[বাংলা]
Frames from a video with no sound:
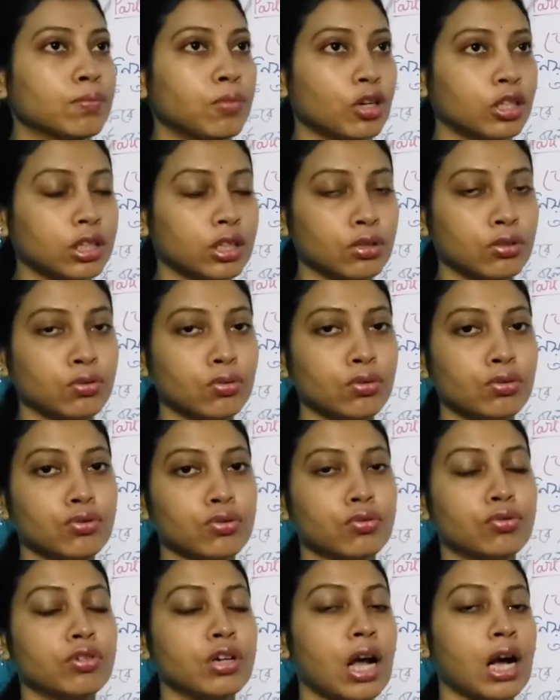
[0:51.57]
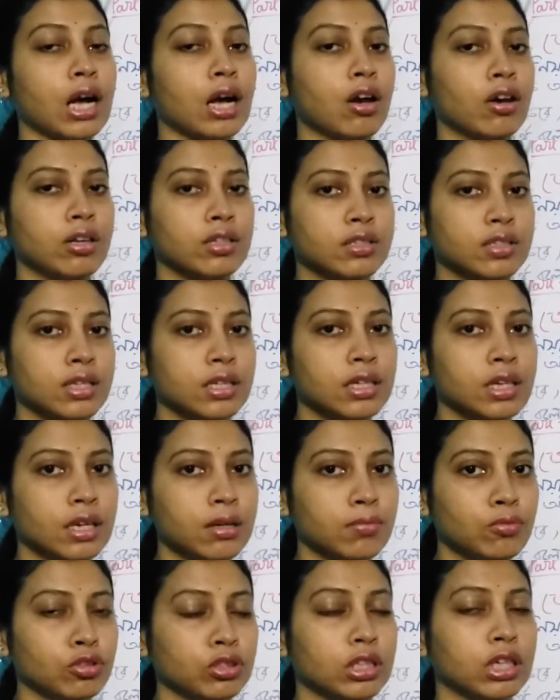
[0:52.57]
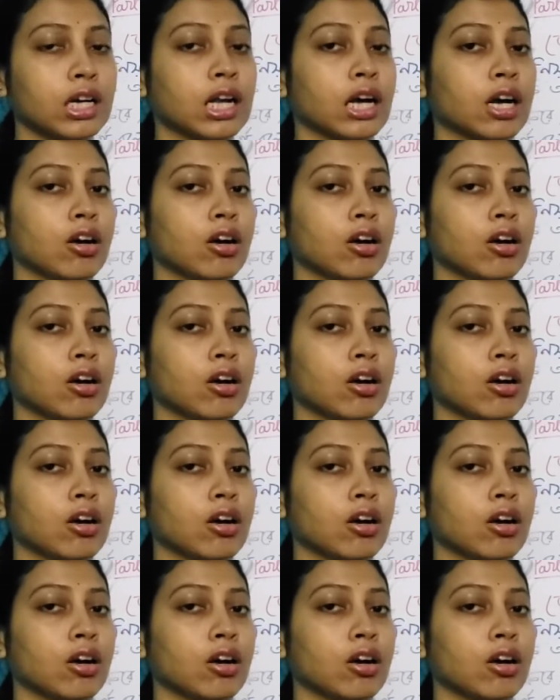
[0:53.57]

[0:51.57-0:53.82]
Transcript: পদার্থগুলো যখন রাখা হয় জিঙ্কের মধ্যে